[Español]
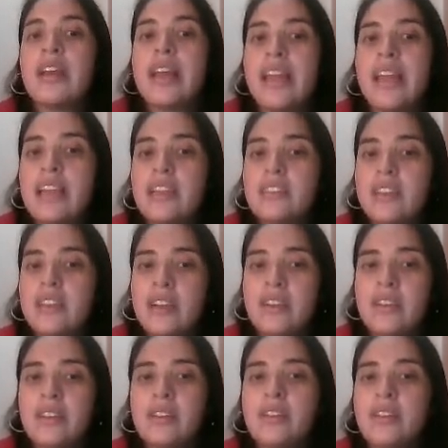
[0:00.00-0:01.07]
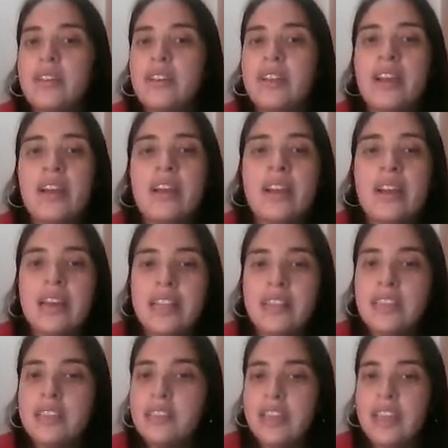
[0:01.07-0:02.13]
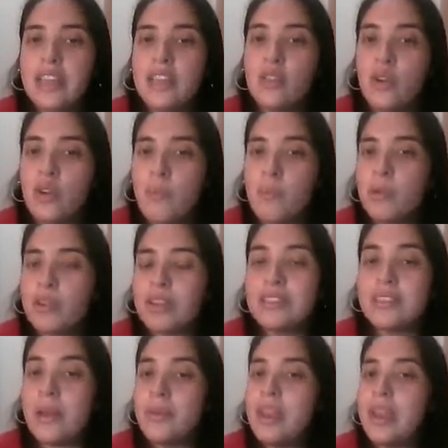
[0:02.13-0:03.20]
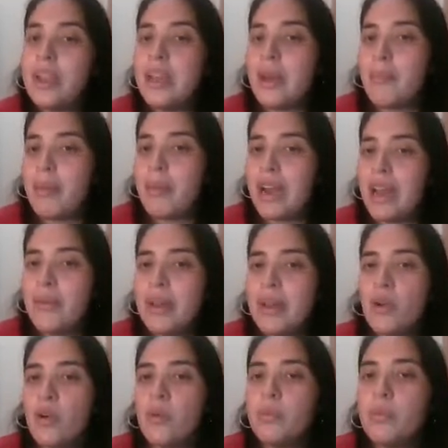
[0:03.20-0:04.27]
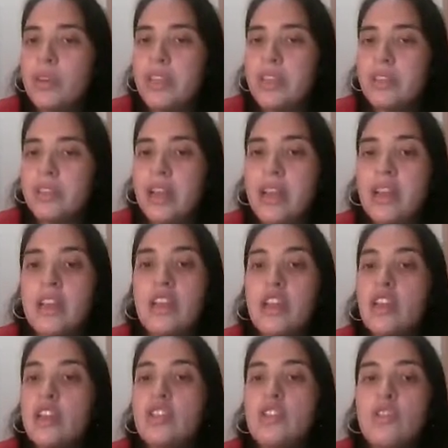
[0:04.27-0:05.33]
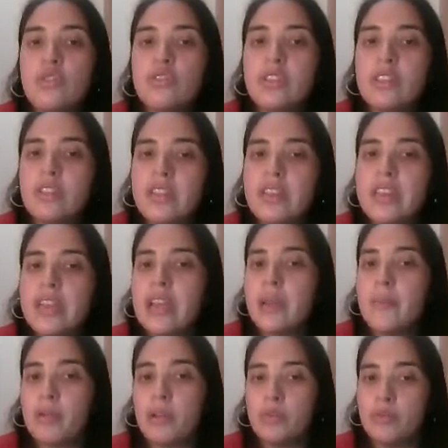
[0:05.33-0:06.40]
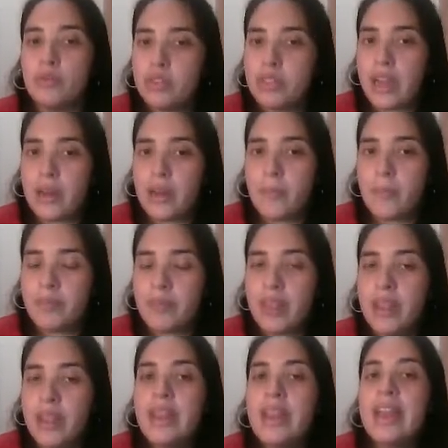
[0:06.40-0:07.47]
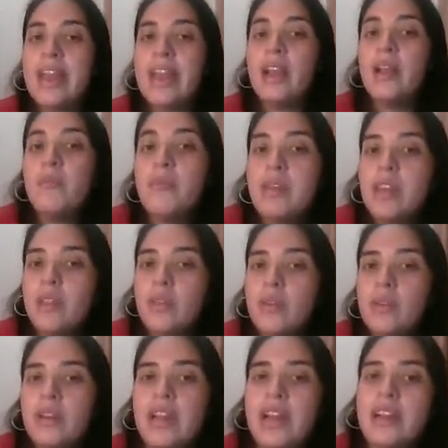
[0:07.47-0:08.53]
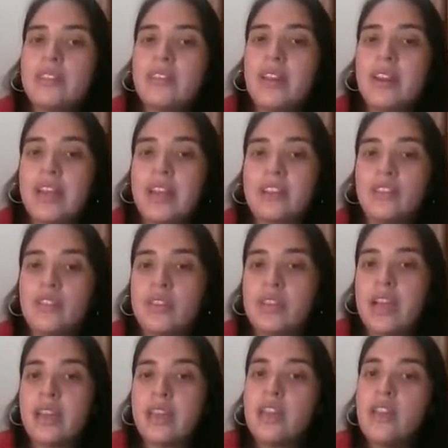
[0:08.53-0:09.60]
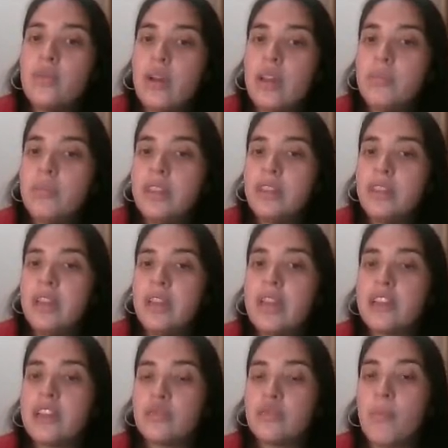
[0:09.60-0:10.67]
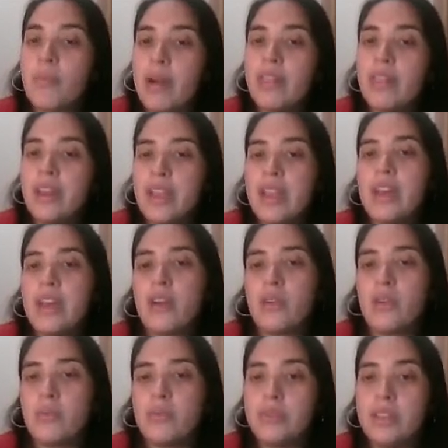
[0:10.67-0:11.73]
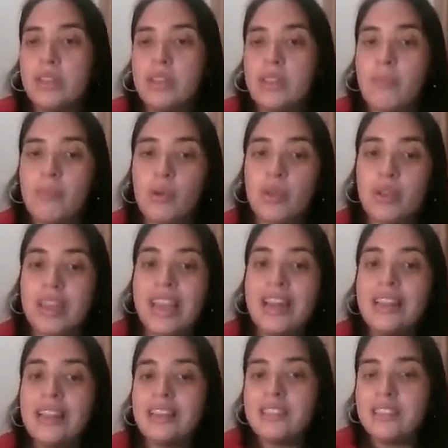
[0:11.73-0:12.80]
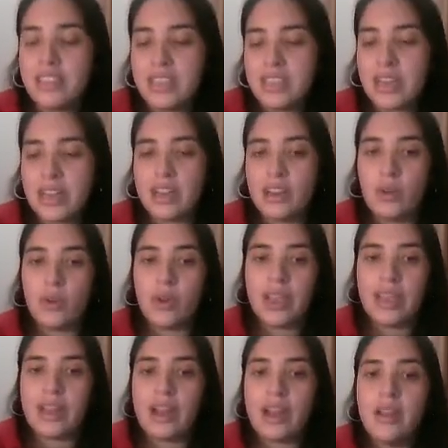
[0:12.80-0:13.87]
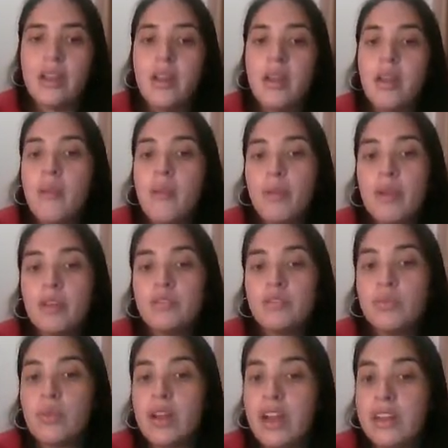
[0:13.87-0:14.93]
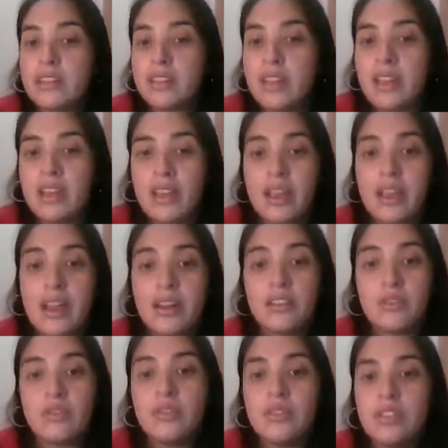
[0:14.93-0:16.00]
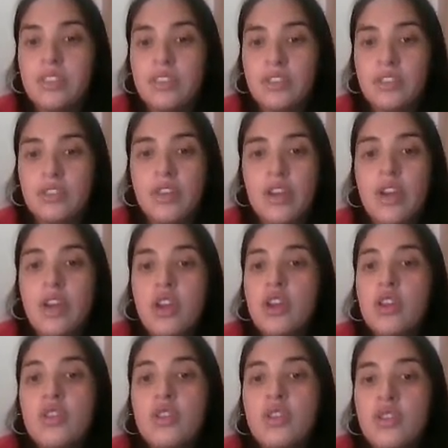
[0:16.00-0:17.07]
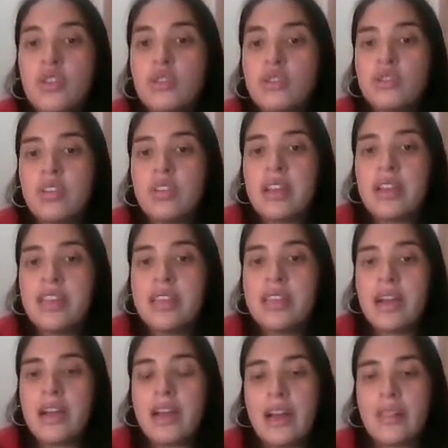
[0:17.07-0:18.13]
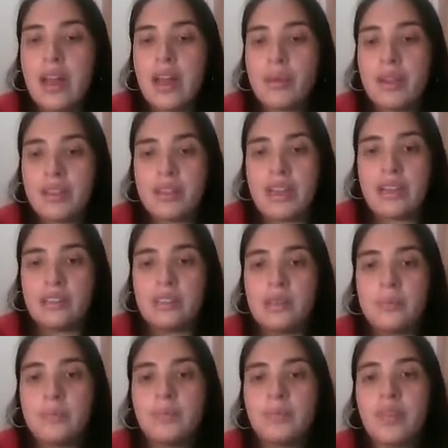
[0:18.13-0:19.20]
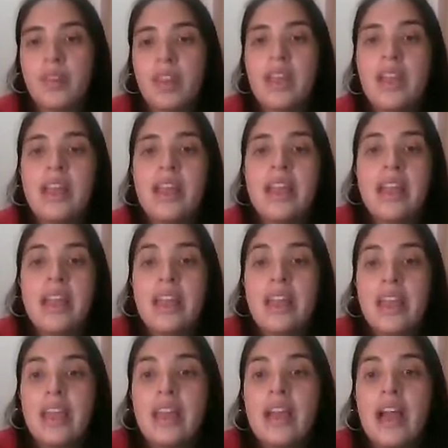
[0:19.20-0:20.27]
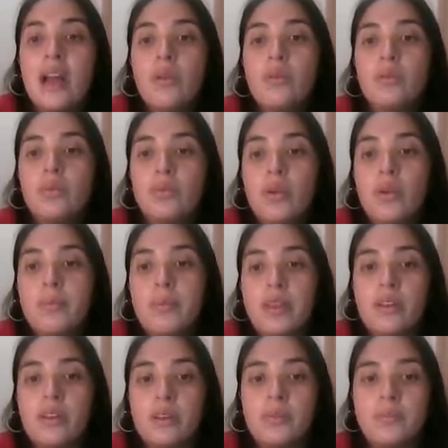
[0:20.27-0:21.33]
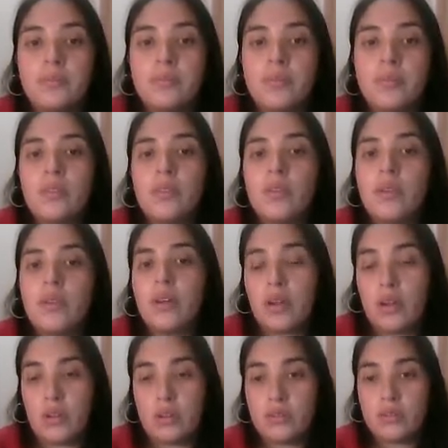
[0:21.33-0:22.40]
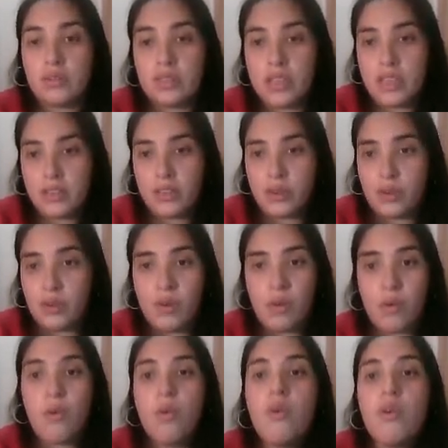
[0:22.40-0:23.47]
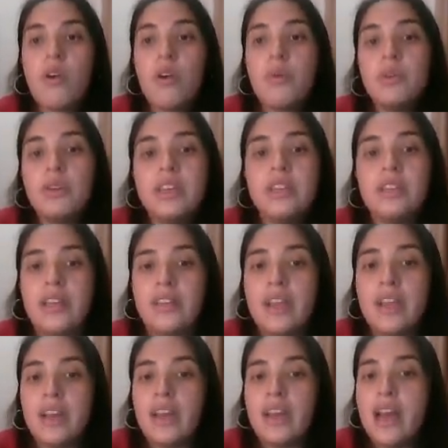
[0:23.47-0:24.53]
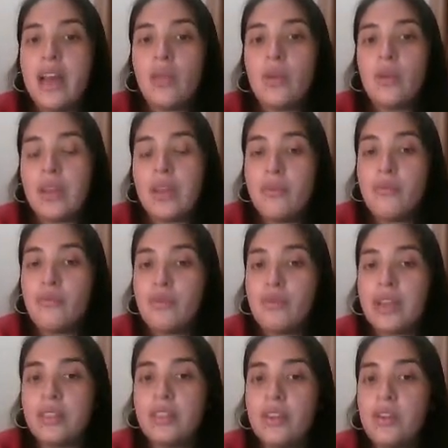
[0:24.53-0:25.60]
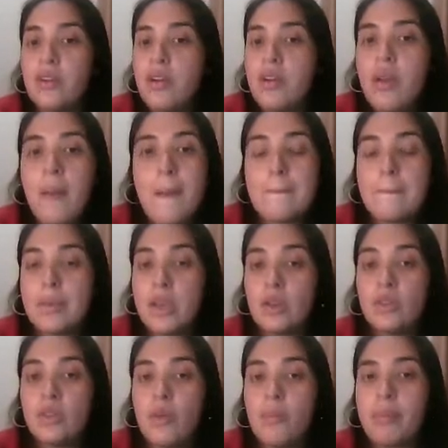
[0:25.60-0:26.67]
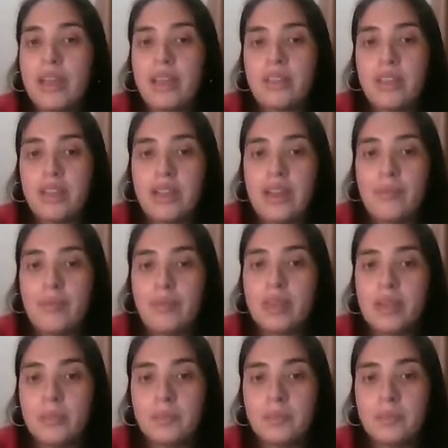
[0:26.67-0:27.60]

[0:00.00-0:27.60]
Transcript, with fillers: Ella le dice que no porque sabía que la palabra comunista no se tenía que pronunciar. El miedo la hace reaccionar y no admitir que su padre era comunista, porque él decía que lo era, pero en su casa, en calzoncillos, no salía a dar batalla era algo utópico. Cito, un comunista declarado, enfático, pero no practicante.